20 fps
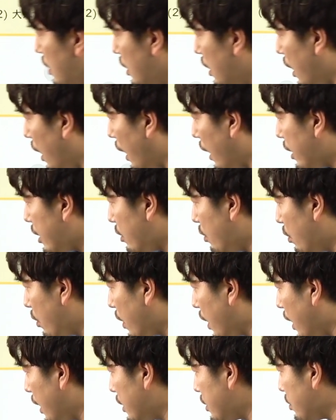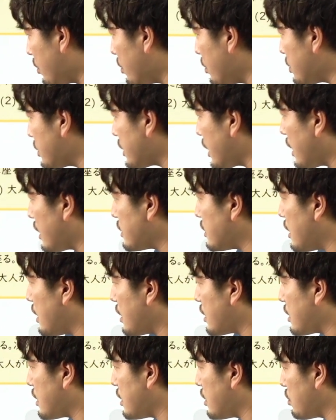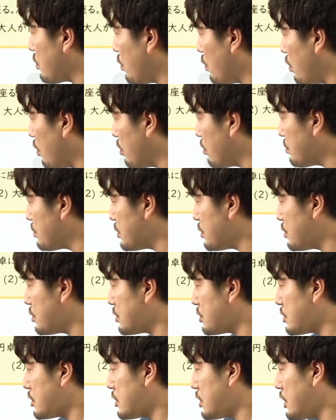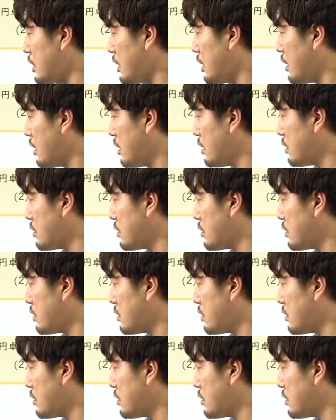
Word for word: はい、他の座席の分に